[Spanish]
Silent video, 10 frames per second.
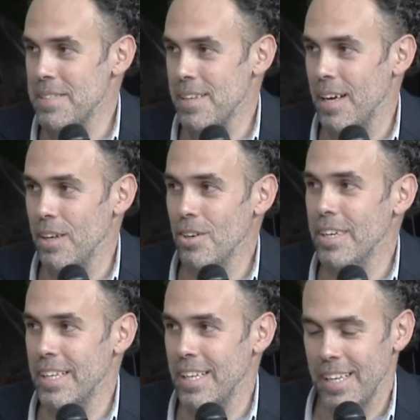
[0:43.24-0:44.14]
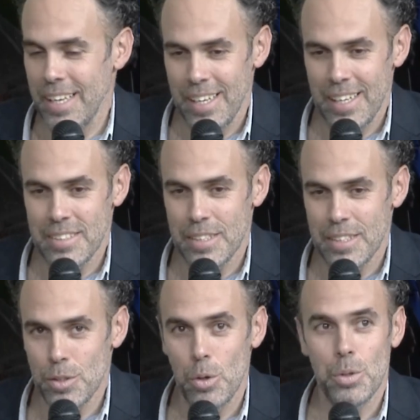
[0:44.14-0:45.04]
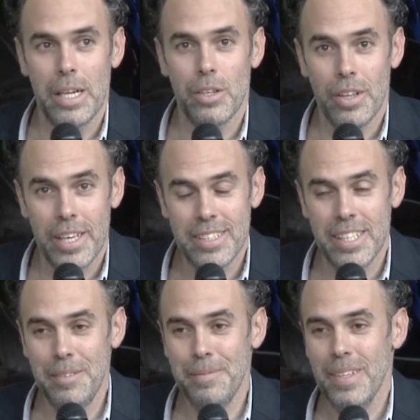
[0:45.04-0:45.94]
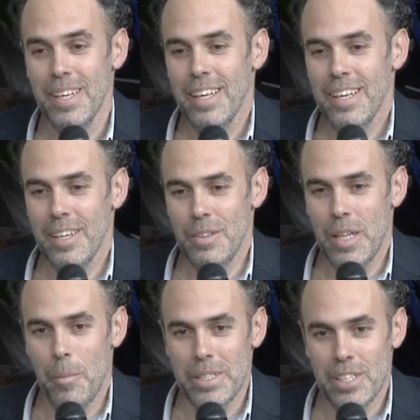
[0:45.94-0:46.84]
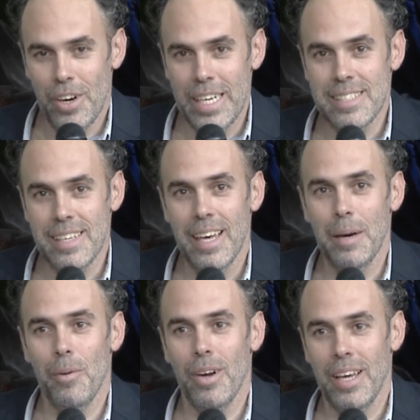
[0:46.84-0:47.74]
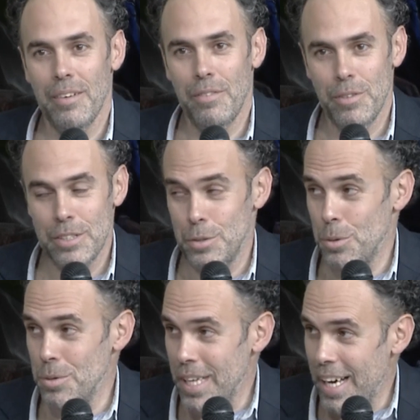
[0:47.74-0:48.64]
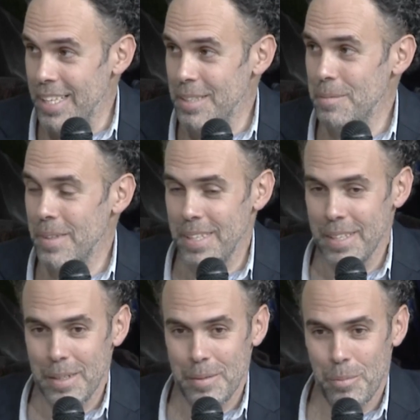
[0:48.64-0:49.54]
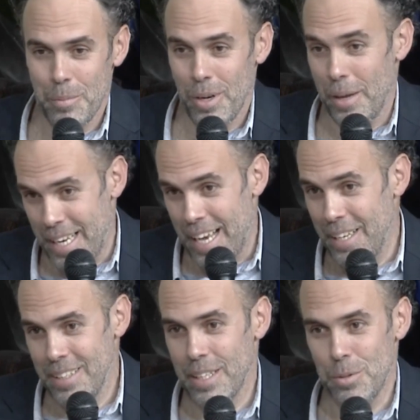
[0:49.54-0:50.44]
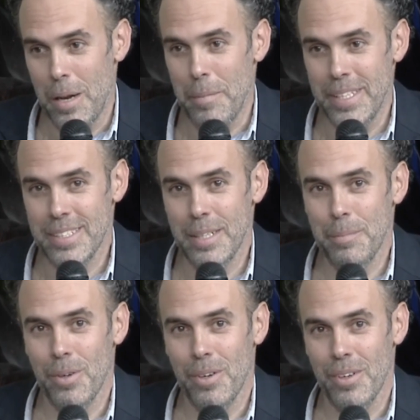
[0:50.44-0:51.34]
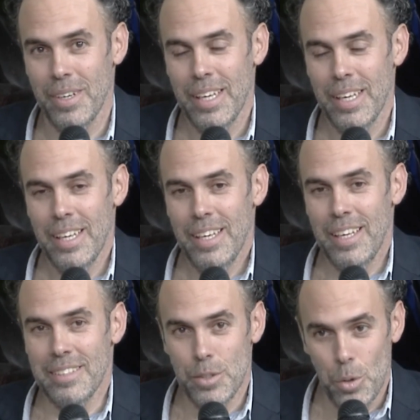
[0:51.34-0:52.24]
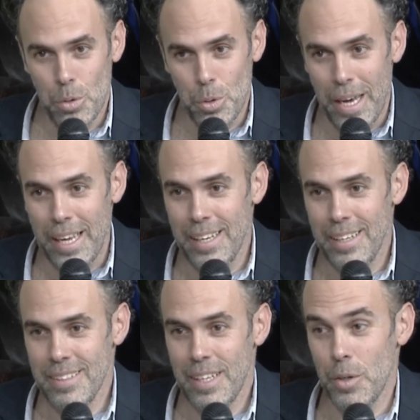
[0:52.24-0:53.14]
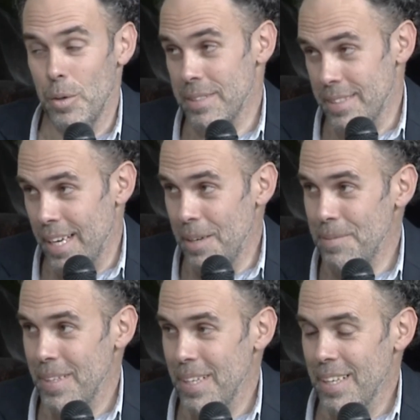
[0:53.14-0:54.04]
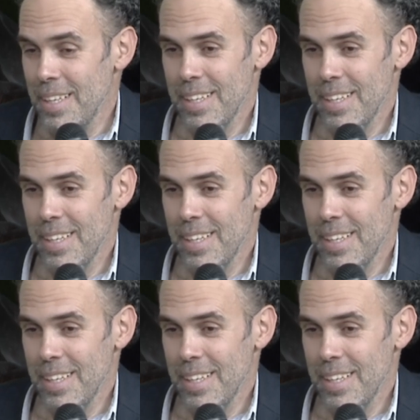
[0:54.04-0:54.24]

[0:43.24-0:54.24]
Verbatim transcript: año pasado en el Centro Cultural Nordeste, eh, una muestra organizada por la Fundación Urunday, eh, por la Bienal, naturalmente, por el Centro Cultural, y la Universidad.